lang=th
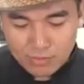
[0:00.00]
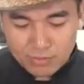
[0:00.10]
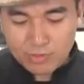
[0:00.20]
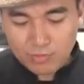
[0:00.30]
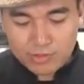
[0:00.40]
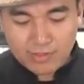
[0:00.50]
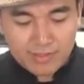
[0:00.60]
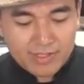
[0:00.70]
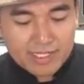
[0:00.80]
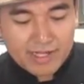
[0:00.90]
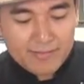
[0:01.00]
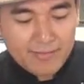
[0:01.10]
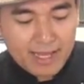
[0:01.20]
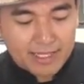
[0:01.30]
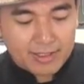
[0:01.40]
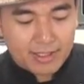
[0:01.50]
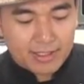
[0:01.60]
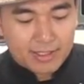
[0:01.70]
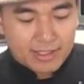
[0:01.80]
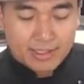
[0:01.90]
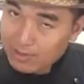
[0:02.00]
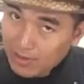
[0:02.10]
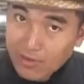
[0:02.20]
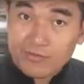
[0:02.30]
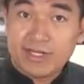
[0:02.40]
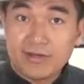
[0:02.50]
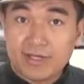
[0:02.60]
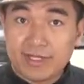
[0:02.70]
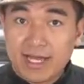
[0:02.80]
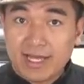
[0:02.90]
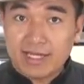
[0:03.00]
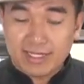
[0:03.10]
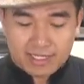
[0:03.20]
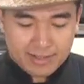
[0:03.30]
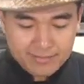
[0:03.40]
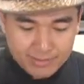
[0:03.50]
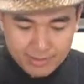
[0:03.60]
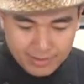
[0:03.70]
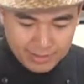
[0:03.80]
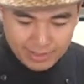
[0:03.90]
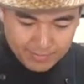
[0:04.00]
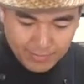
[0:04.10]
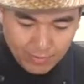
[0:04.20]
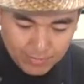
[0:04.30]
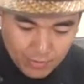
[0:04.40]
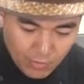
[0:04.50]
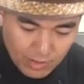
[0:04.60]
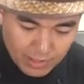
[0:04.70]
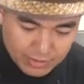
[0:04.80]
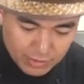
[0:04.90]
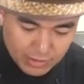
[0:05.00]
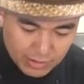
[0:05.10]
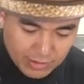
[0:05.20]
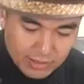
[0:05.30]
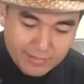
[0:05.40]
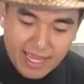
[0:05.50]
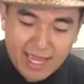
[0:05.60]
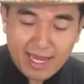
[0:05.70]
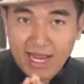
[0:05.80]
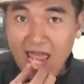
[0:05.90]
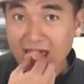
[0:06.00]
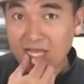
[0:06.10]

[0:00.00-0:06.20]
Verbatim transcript: ถ้าคุณผู้ชมรู้สึกว่ามันเข้มไปก็อ่อนกว่านี้หน่อยก็ได้นะครับก็อันนี้ผมคั่วจนเขาเริ่มแห้งแล้ว